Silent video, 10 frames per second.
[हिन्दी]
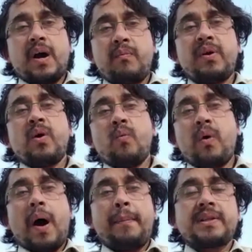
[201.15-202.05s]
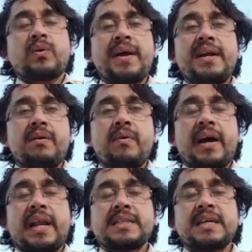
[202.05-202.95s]
फिर वापस कोई इंटरव्यू
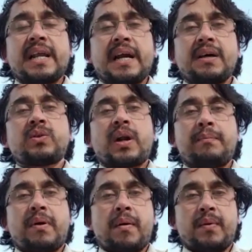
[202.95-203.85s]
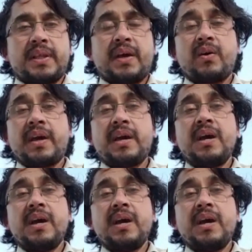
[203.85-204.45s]
वगैरह जाने के लिए थोड़ा प्रॉब्लम होता है क्योंकि